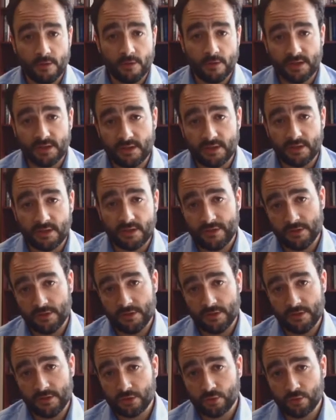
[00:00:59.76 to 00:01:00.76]
mayormente
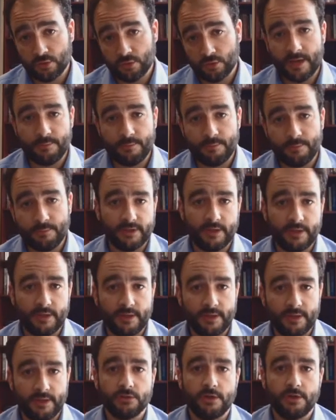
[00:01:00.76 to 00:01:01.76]
en zonas urbanas, pero
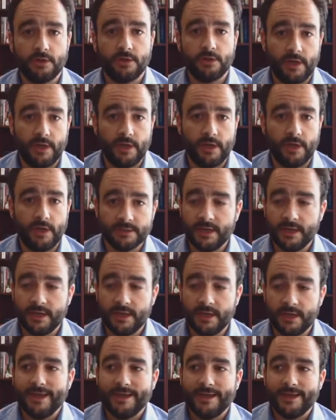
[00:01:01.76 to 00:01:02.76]
también en zonas
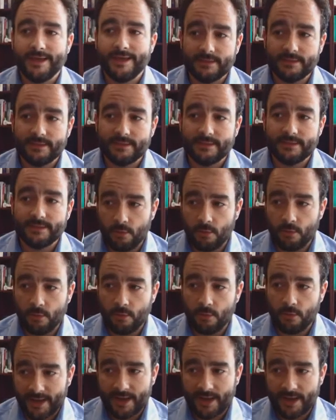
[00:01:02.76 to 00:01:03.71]
rurales. Si